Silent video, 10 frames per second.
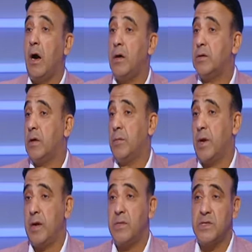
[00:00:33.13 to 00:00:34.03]
اكتر
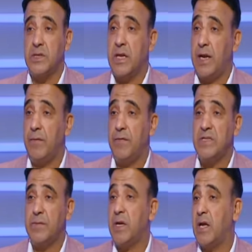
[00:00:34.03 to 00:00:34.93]
من خمس ست لعيبه في
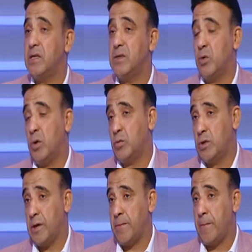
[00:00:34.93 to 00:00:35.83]
نادي الزمالك كان لازم يروح المنتخب